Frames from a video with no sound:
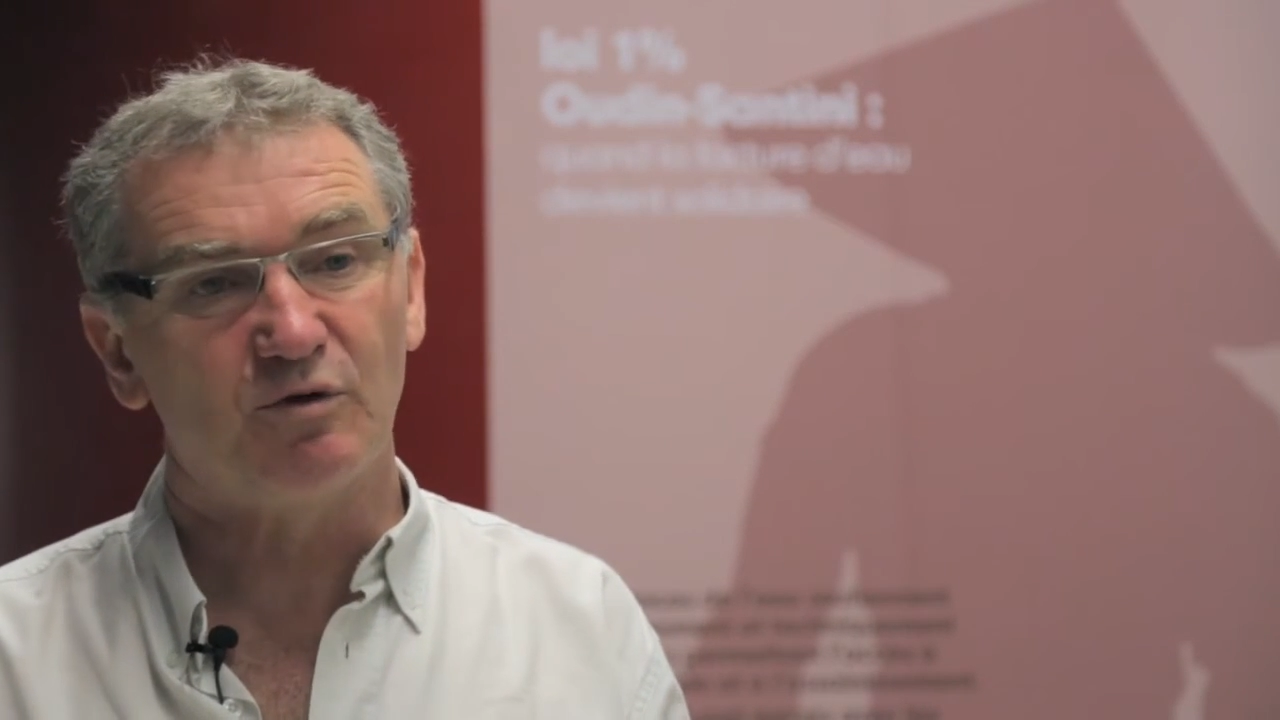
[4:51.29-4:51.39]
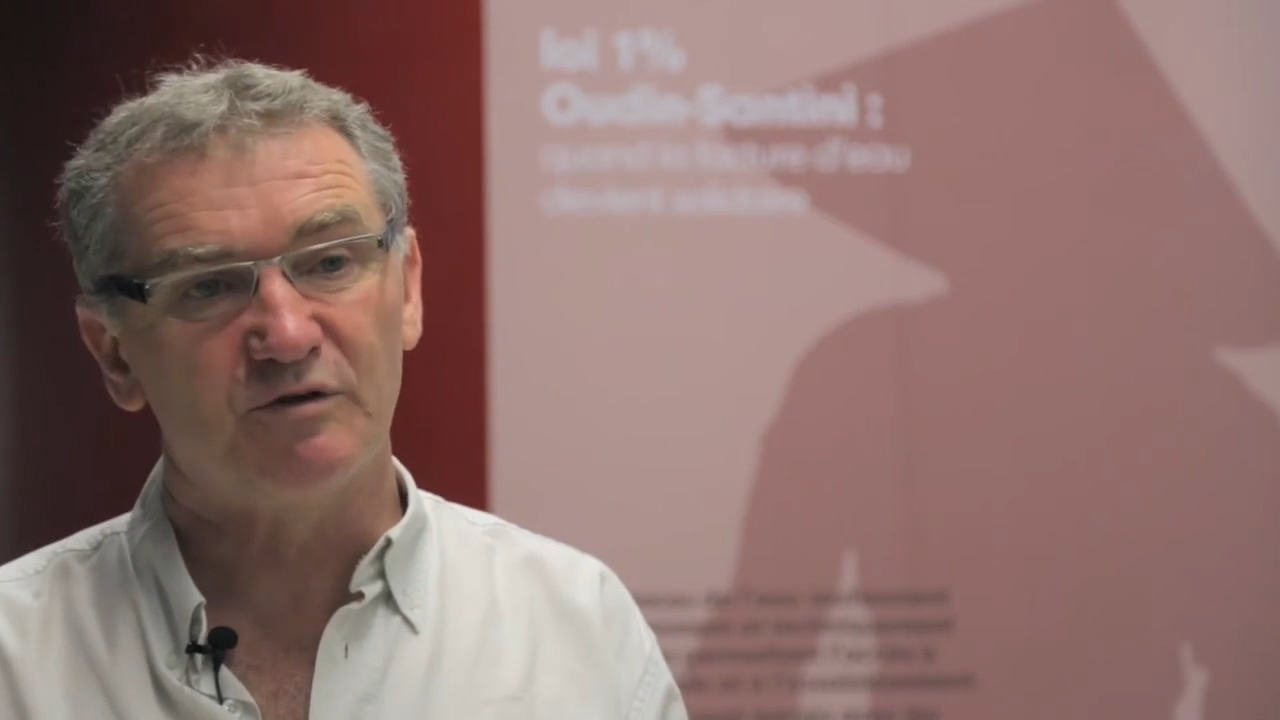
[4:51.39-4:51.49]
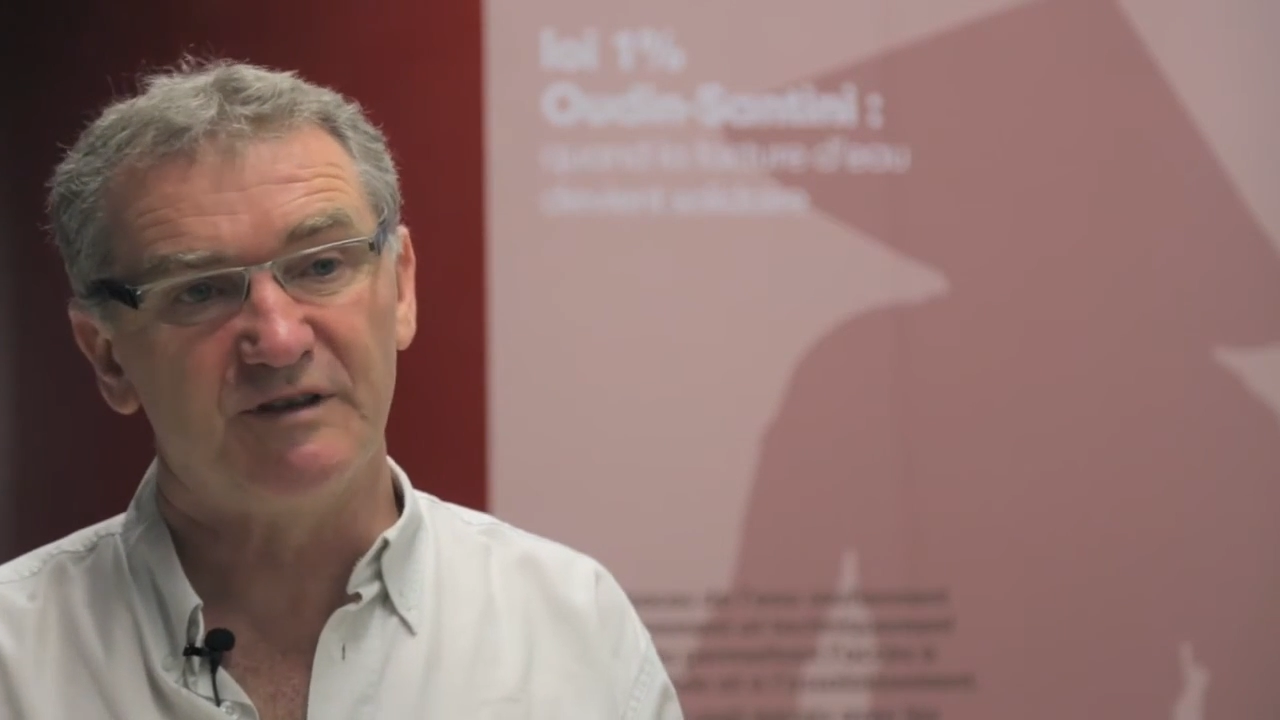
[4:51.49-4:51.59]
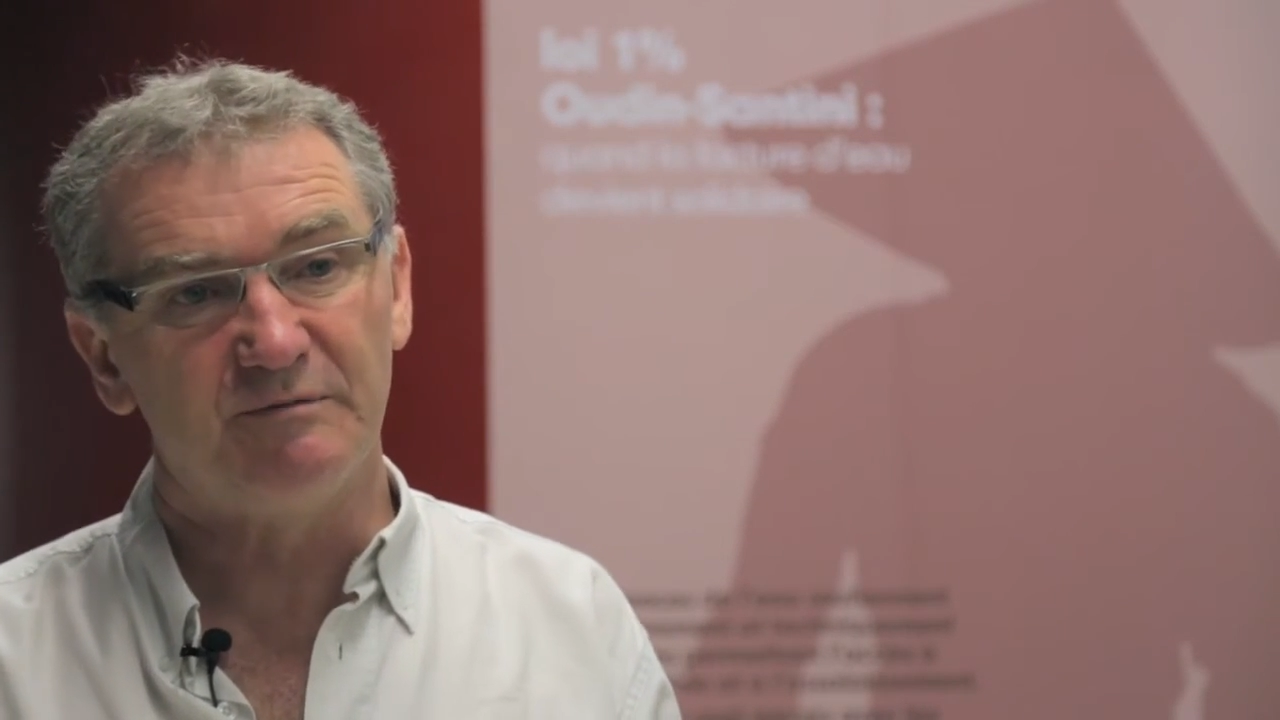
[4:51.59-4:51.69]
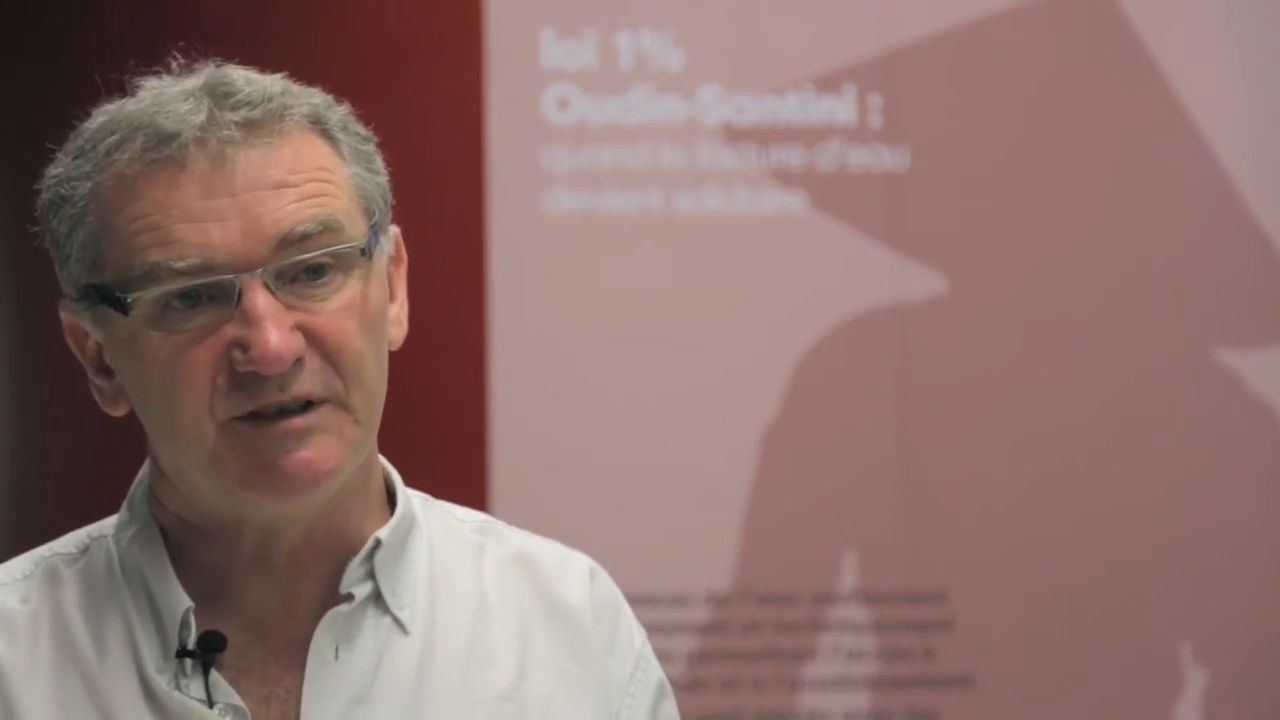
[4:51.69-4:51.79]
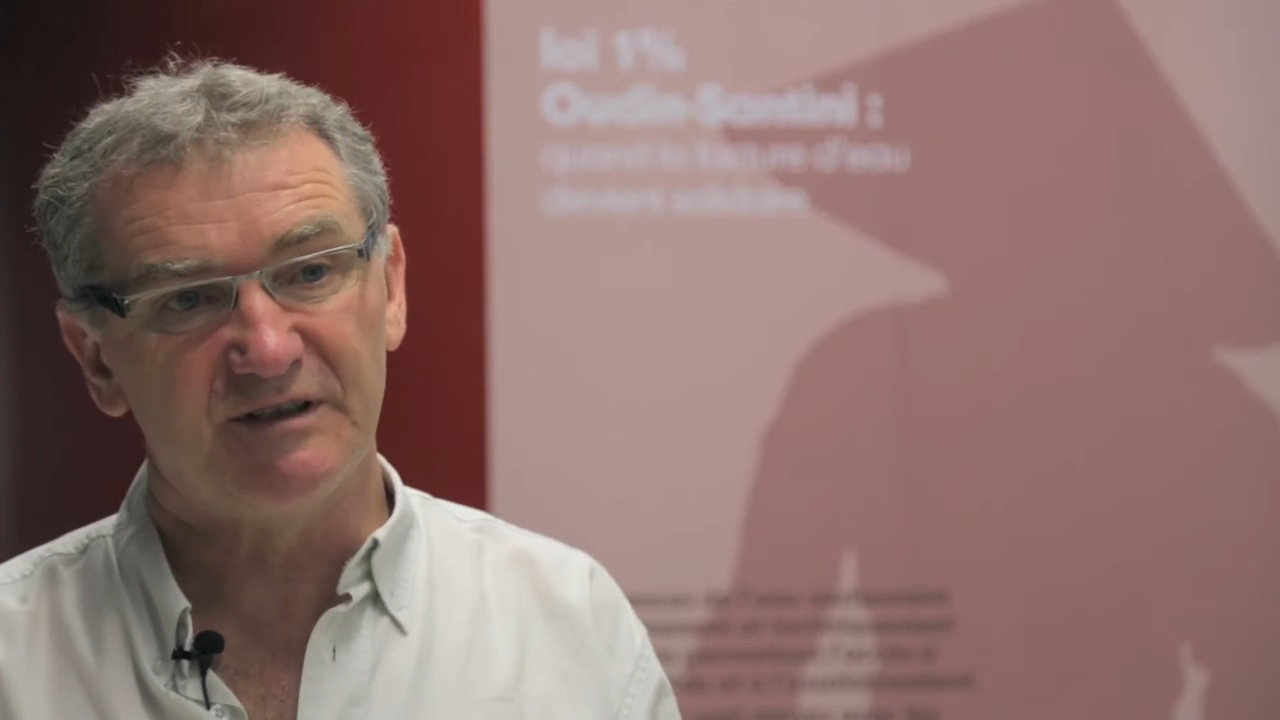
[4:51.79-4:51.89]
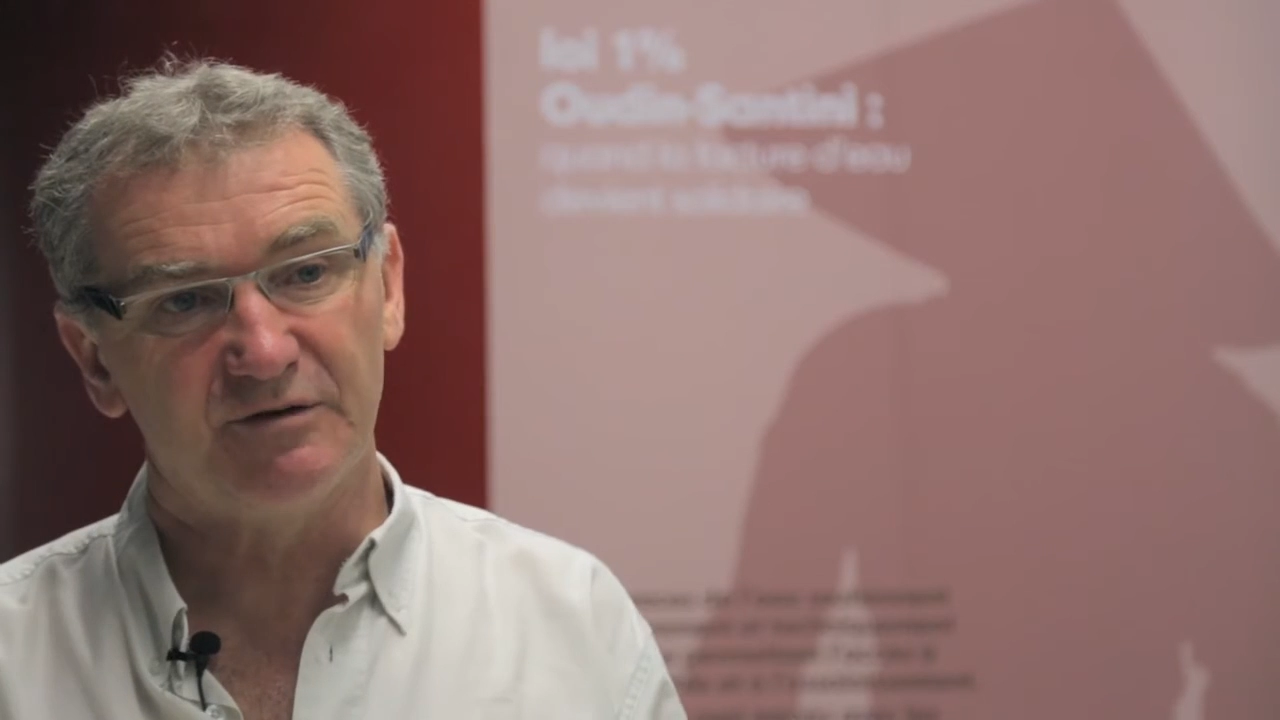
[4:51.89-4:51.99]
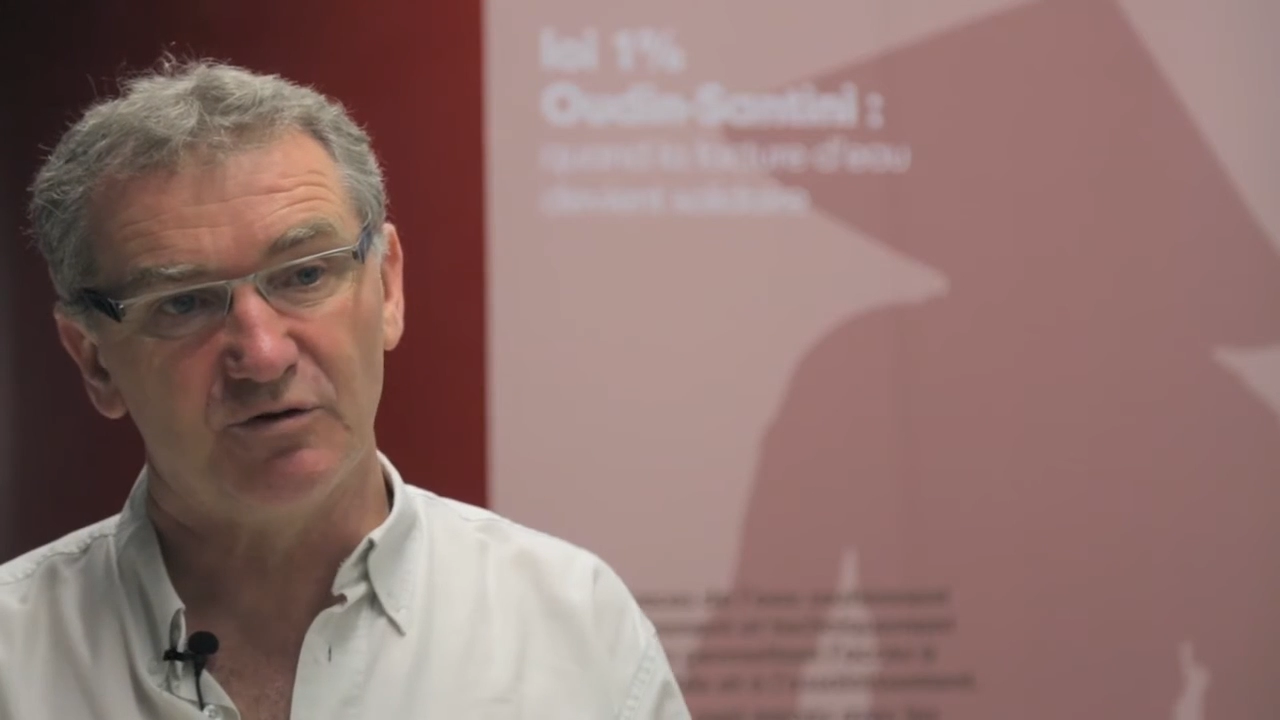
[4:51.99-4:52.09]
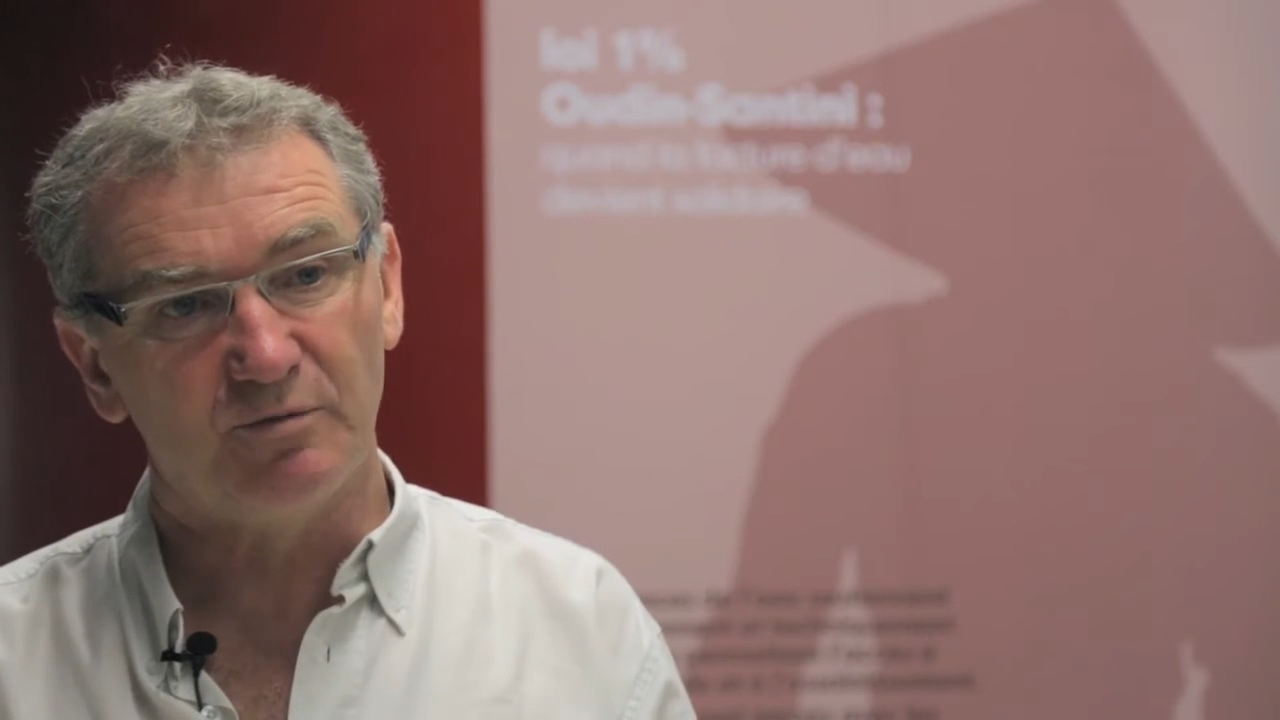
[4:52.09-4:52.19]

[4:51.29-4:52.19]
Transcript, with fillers: proximité de